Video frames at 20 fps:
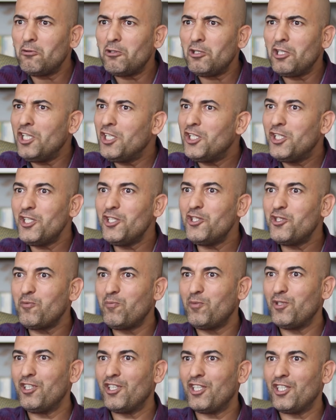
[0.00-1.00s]
ilginç
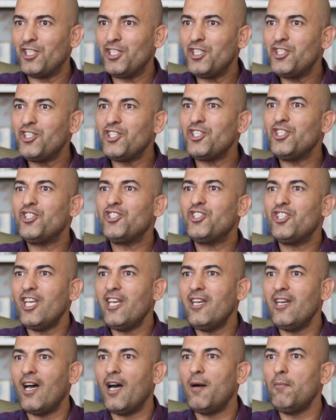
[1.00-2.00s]
bir iç
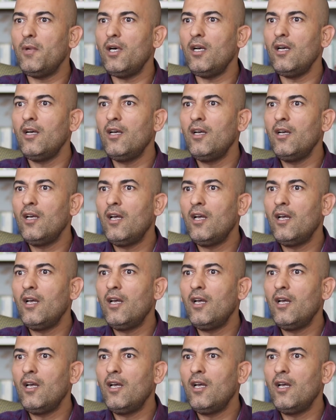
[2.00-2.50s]
içe ama